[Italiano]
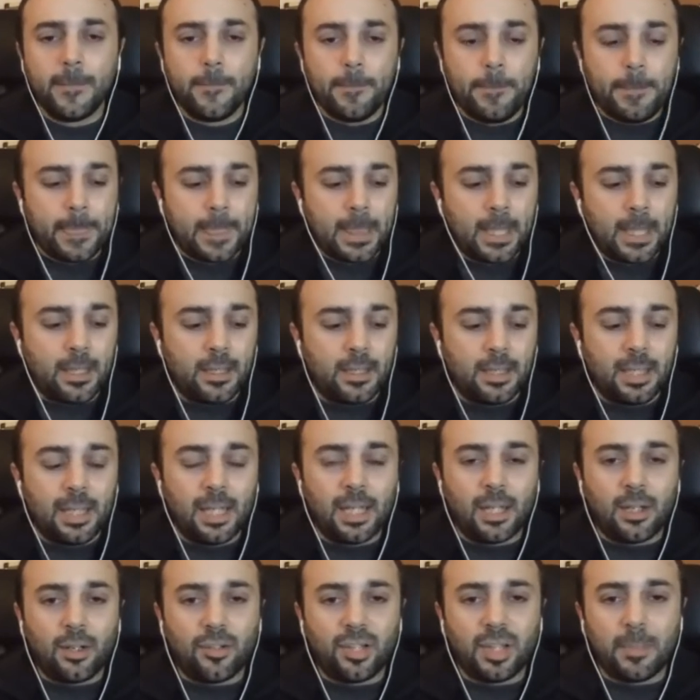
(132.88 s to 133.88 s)
eh, delle
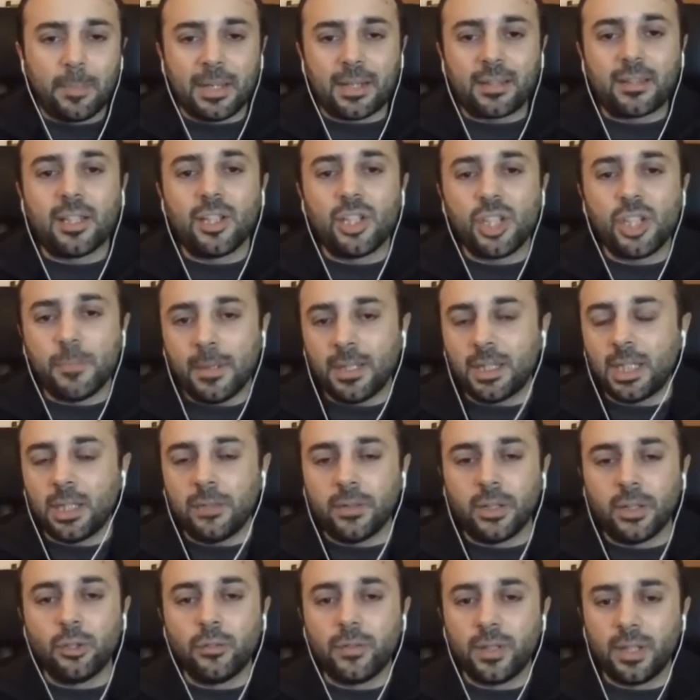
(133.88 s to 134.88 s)
cose
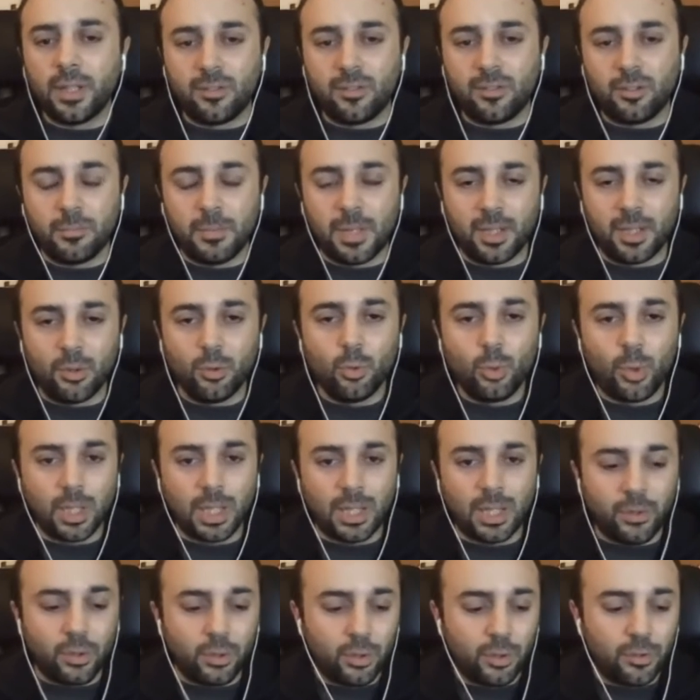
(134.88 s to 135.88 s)
partecipative dove insomma chiunque
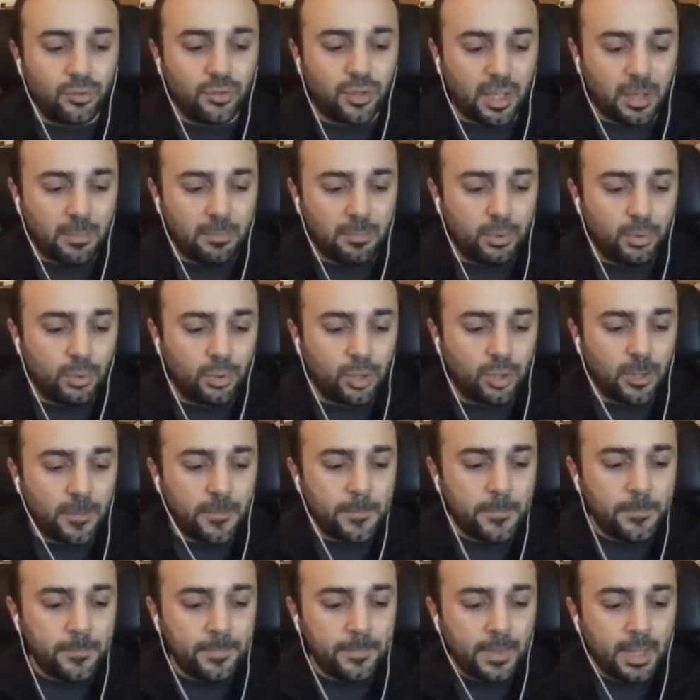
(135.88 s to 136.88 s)
dava un contributo
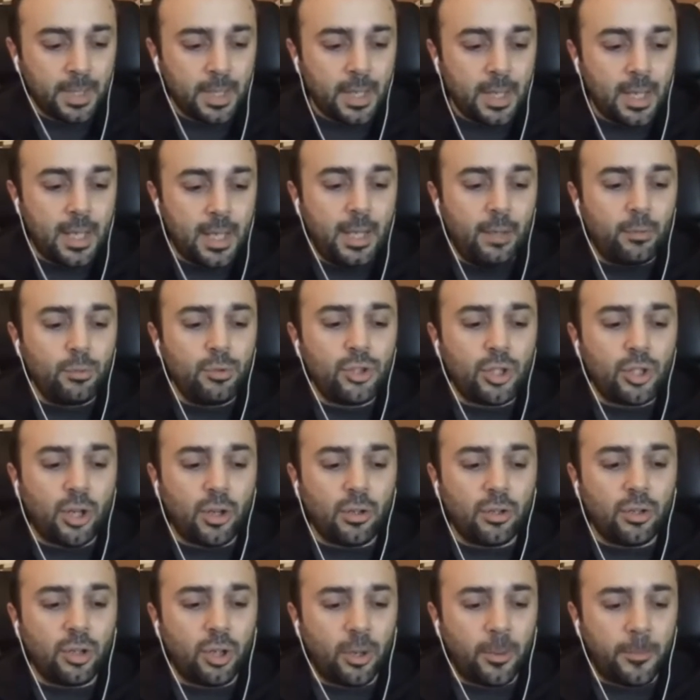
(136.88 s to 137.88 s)
e un
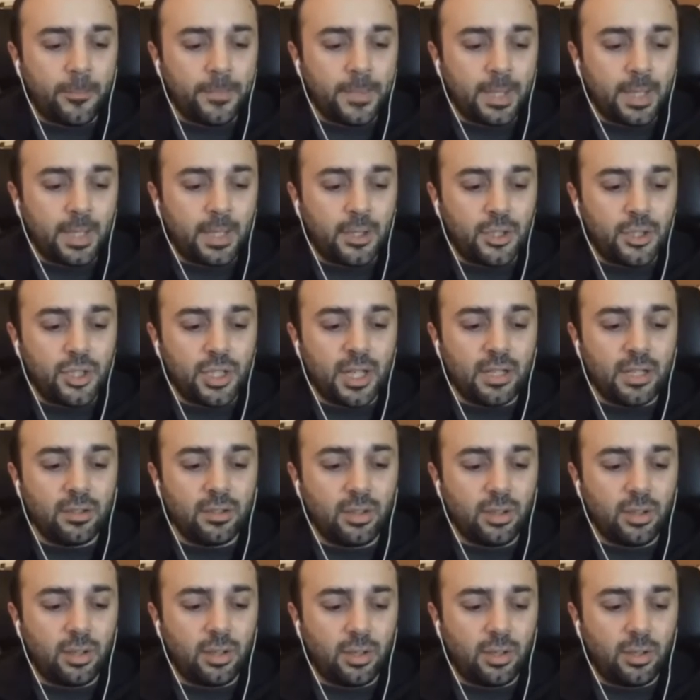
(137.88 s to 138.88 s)
giorno, eh,
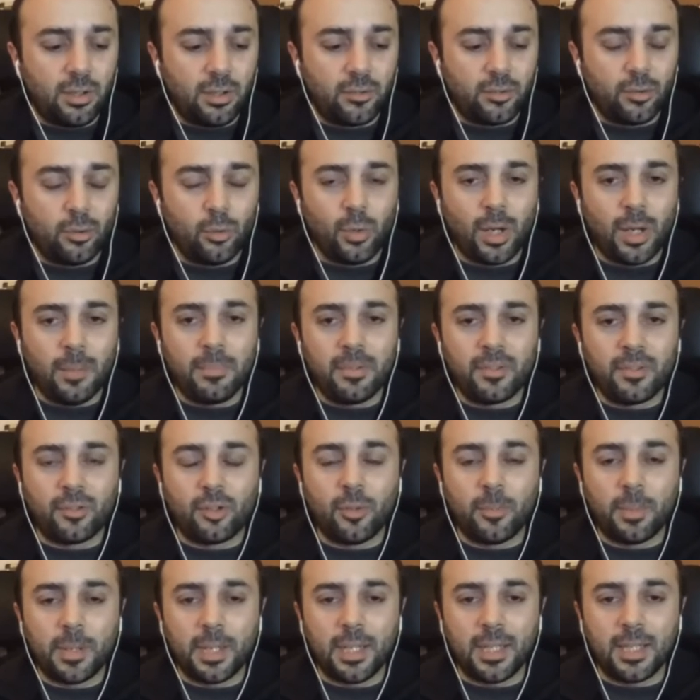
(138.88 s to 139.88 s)
girando sul web,
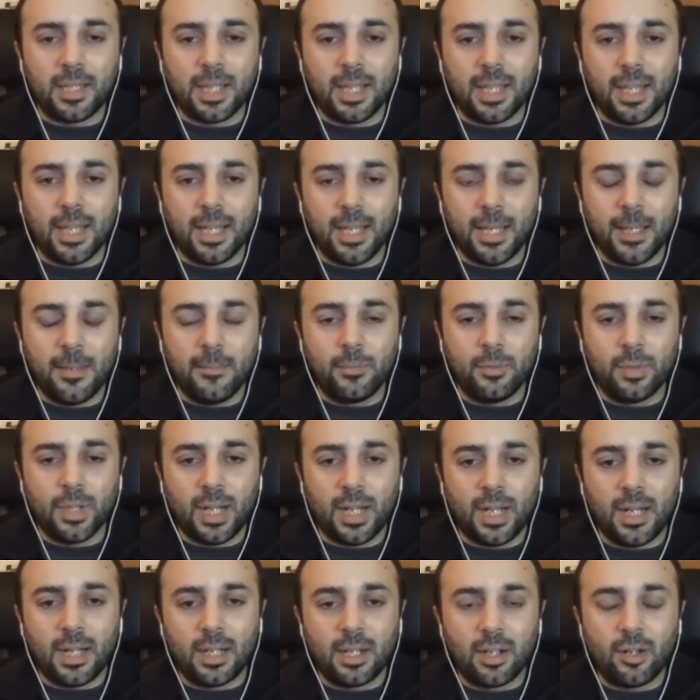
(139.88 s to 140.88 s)
scoprì che
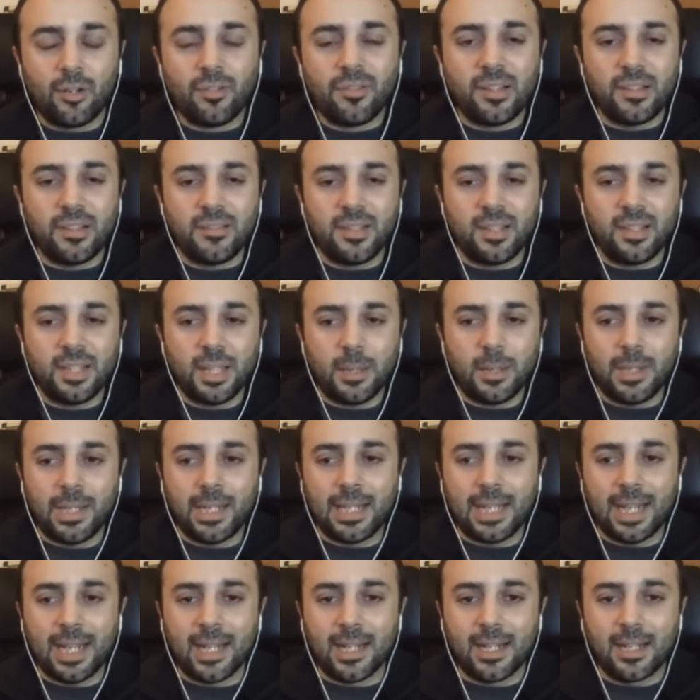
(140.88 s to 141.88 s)
una grossa azienda
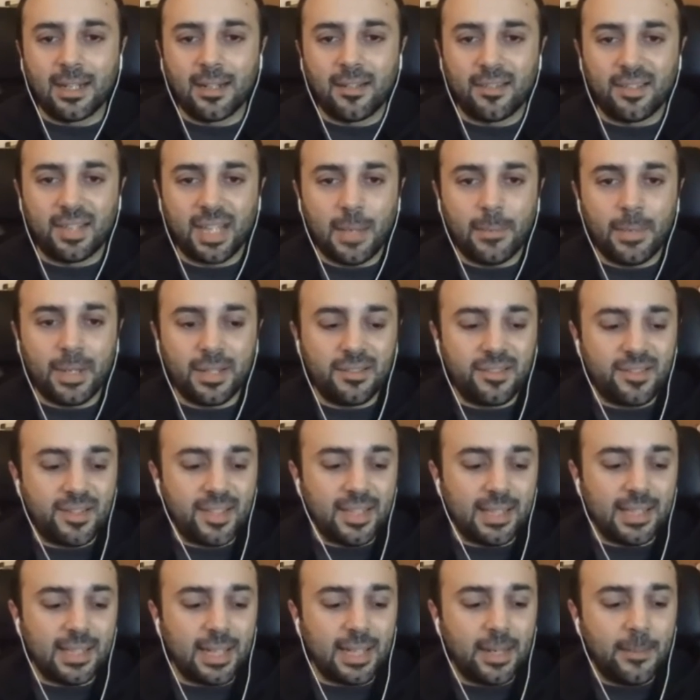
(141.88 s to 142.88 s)
americana che si chiama
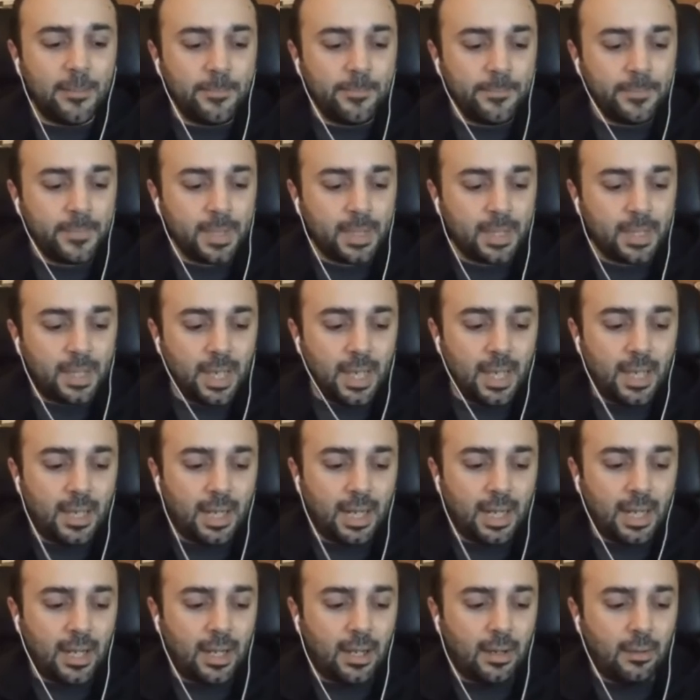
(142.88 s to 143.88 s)
Zinga, che è
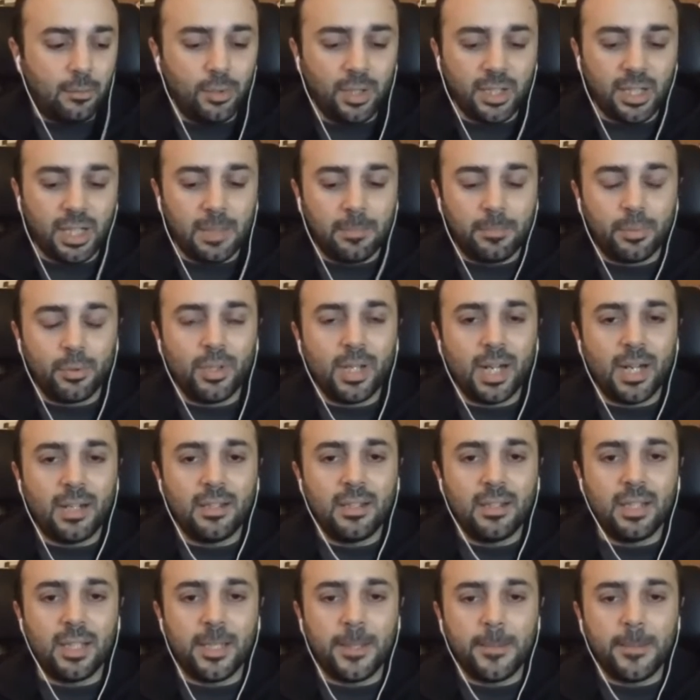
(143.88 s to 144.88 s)
la, una delle più grandi